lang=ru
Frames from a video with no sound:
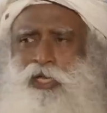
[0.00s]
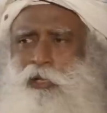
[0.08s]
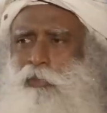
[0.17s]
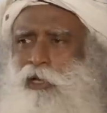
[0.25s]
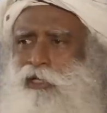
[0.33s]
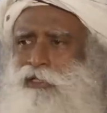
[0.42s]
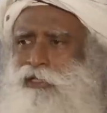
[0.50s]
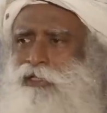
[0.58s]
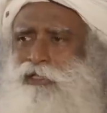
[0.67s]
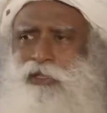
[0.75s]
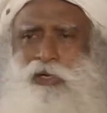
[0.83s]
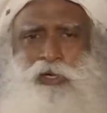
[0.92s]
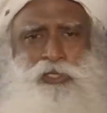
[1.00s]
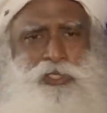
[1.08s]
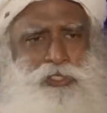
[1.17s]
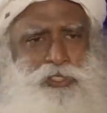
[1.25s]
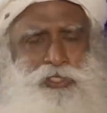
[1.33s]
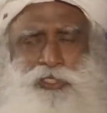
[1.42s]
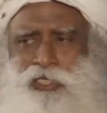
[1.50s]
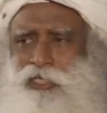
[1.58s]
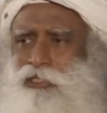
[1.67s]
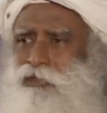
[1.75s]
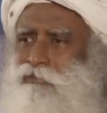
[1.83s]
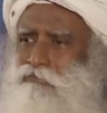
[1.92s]
рабочем месте, на
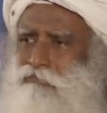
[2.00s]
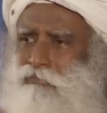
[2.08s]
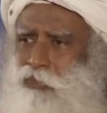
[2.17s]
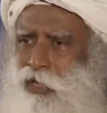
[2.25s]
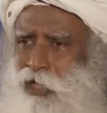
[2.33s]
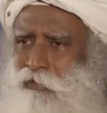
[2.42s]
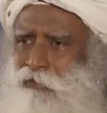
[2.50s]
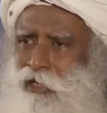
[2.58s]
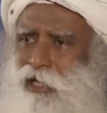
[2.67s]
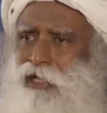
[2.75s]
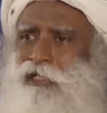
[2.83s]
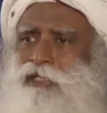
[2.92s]
улице, где бы мы ни